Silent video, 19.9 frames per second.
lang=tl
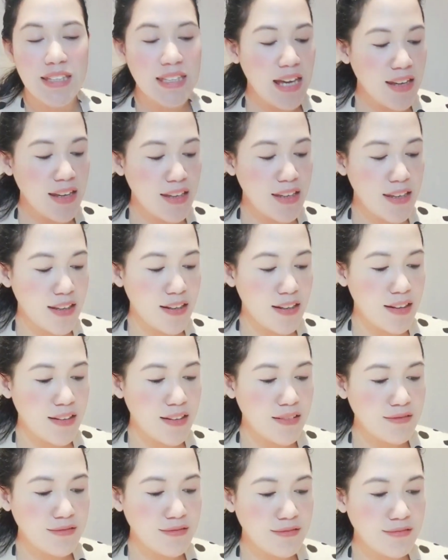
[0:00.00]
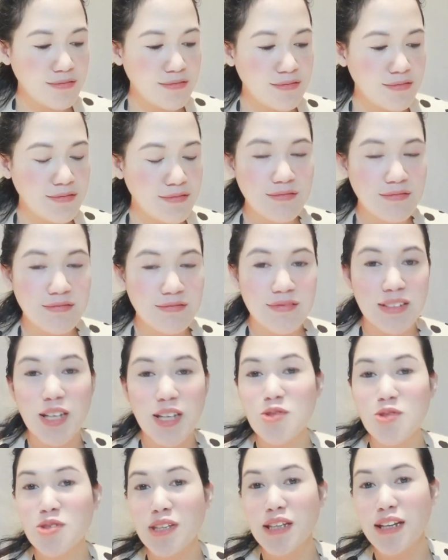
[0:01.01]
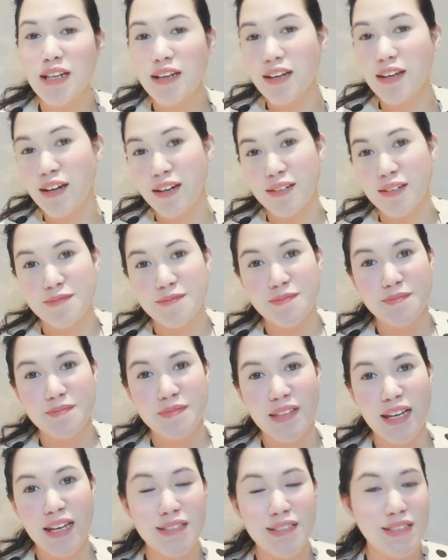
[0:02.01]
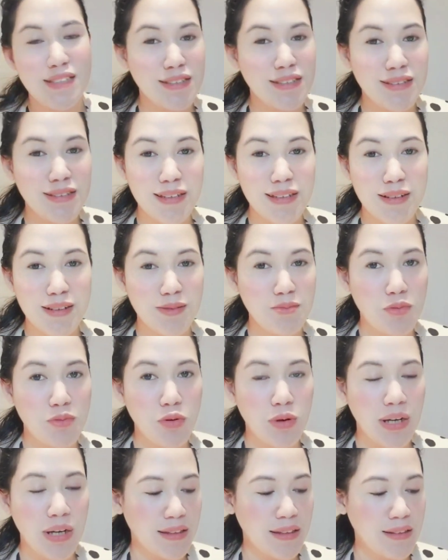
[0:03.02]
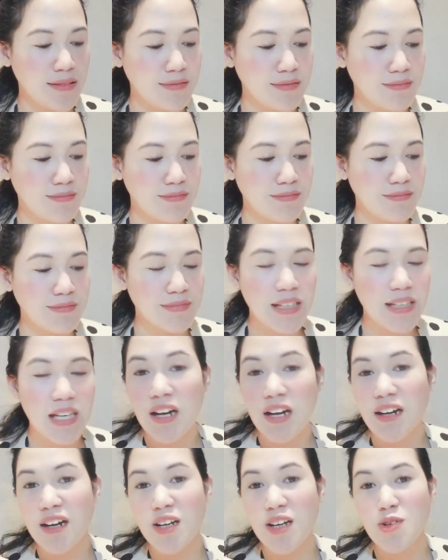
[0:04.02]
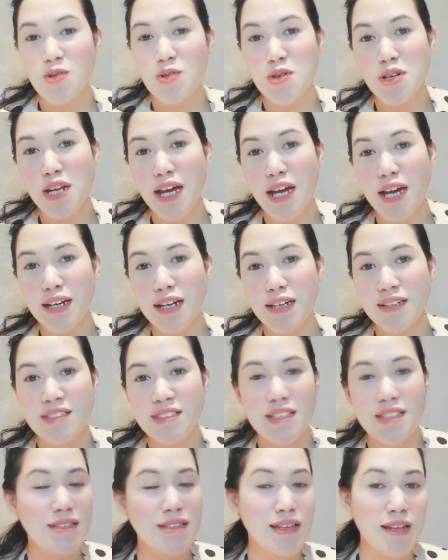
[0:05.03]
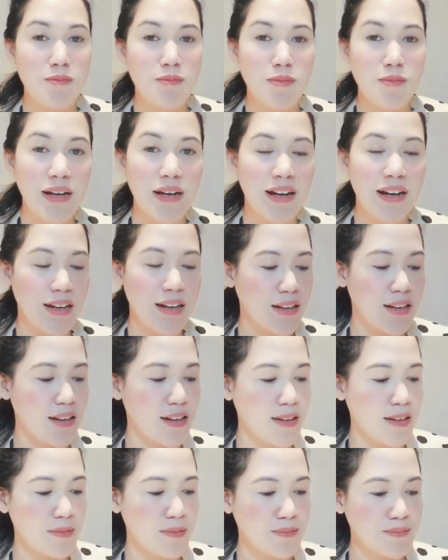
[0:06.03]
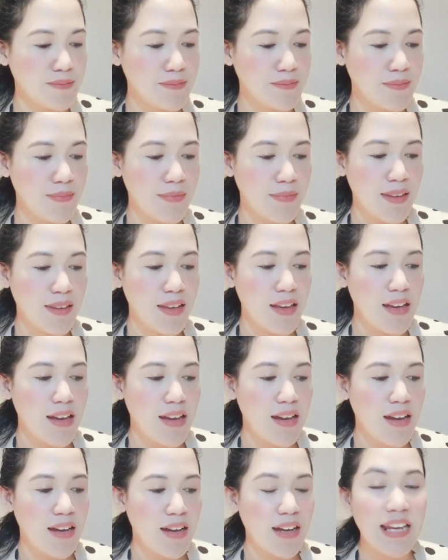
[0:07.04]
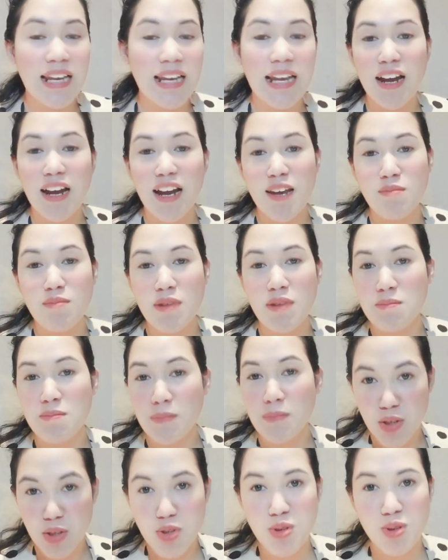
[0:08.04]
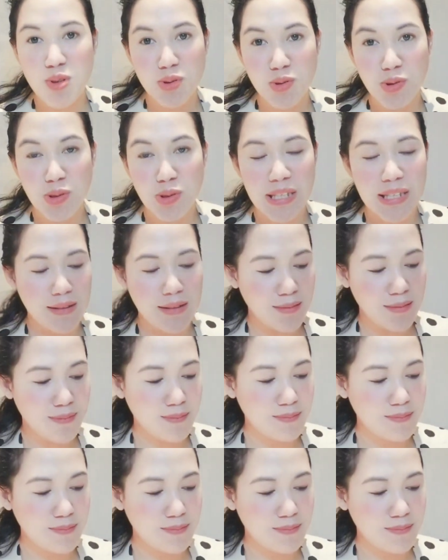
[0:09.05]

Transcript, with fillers: dahil, ganun talaga ang siste ng buhay. Ganun ang siste ng pag-aaral. Kailangan may pagsusulit.